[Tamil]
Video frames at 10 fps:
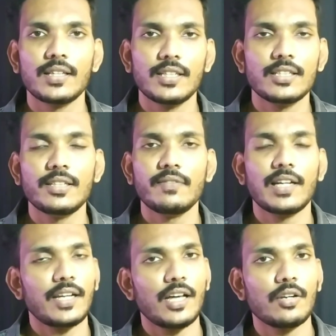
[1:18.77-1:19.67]
எனக்கு தெரிஞ்சு
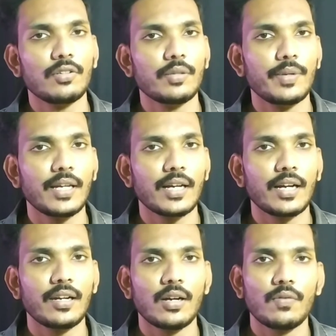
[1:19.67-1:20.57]
வேறு யாரும் வந்து பிரியங்கா
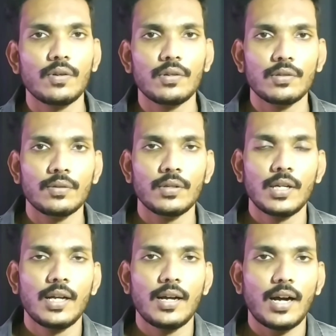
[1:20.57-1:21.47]
கிட்ட அவ்வளோ
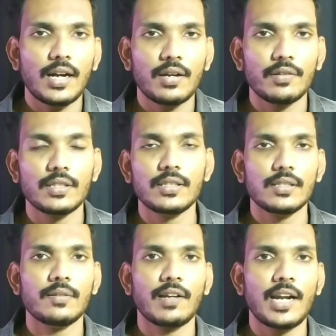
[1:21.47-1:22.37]
ஹார்டாக வந்து
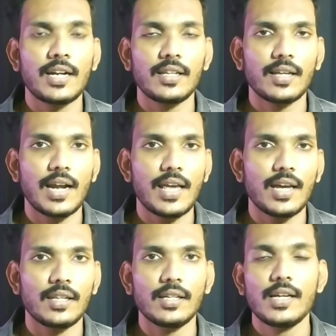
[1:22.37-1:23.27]
விளையாண்டது
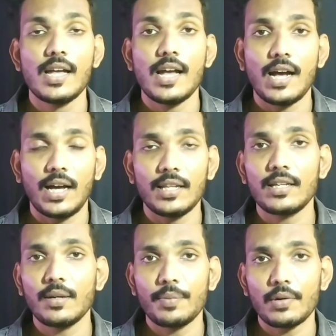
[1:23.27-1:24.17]
கிடையாது
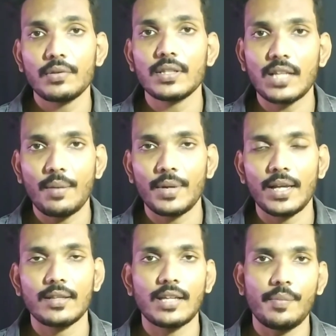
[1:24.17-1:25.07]
அதுக்கப்புறம் வந்து தாமரை
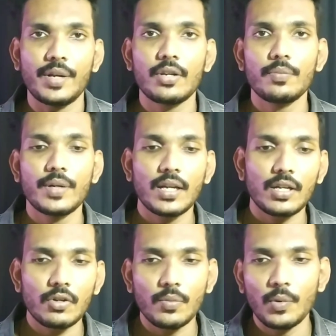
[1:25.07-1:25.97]
தாமரைக்கும்
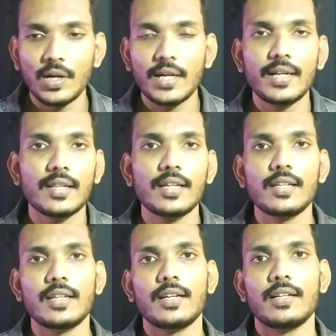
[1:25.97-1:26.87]
பிரியங்காவுக்கும் முன்னாடி இருந்து
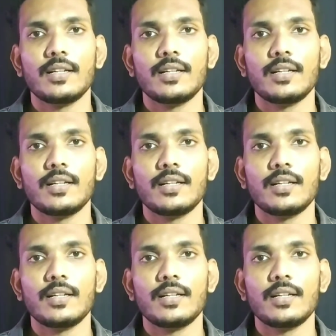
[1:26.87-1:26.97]
அந்த